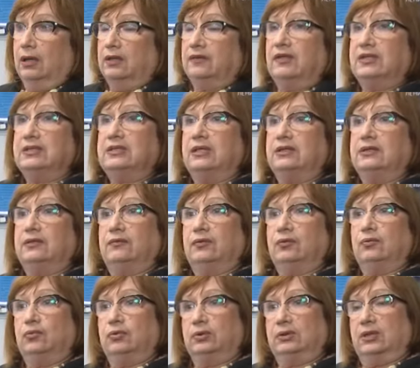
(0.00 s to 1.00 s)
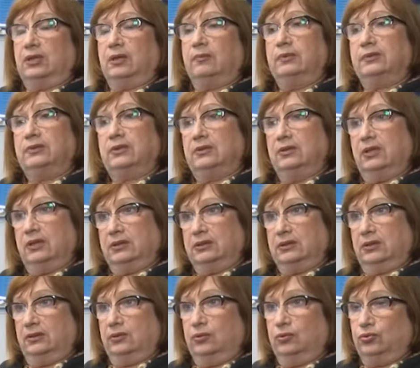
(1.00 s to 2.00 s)
2020 года
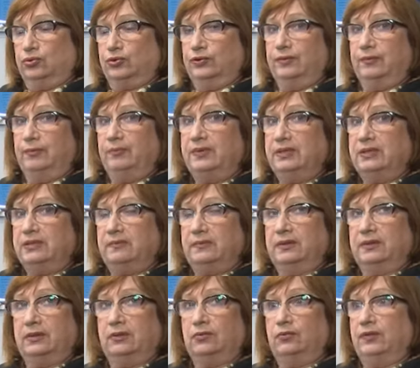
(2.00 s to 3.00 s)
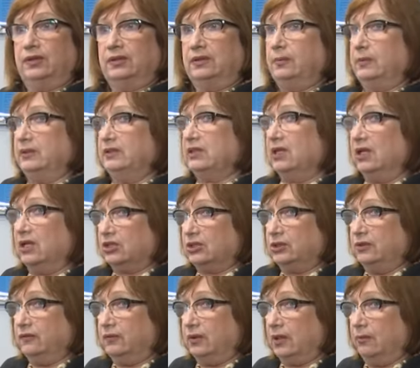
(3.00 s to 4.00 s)
работодатель должен письменно уведомить
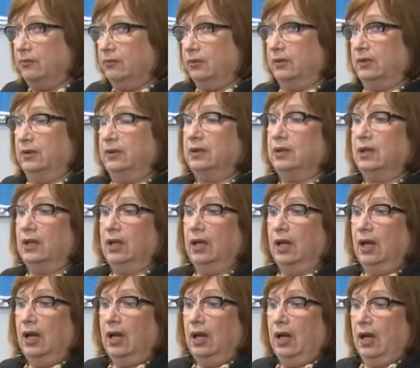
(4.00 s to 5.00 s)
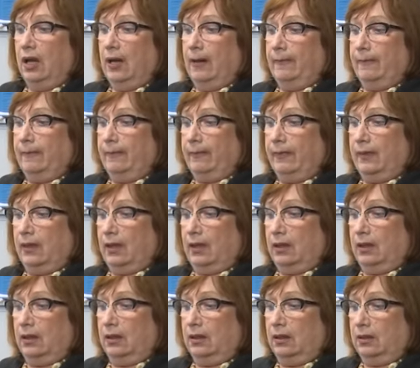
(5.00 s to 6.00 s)
каждого работника
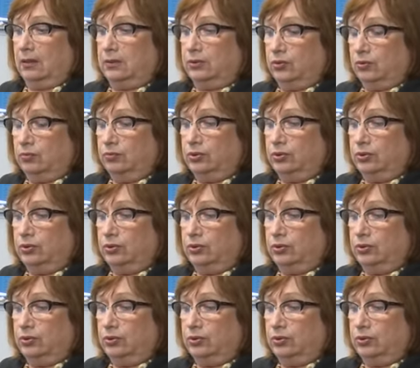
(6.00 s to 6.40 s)
о том,